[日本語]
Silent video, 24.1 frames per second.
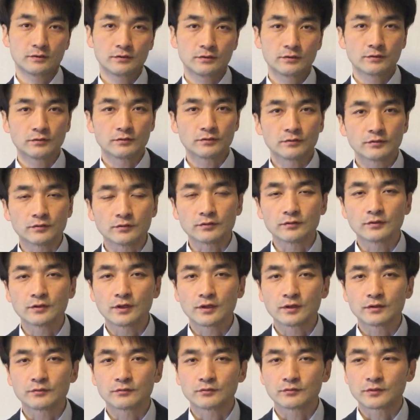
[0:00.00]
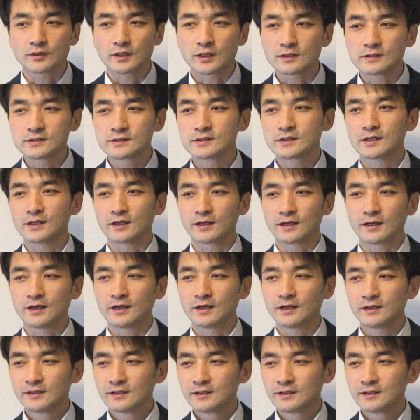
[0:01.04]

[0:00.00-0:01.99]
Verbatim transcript: ていうあの男性が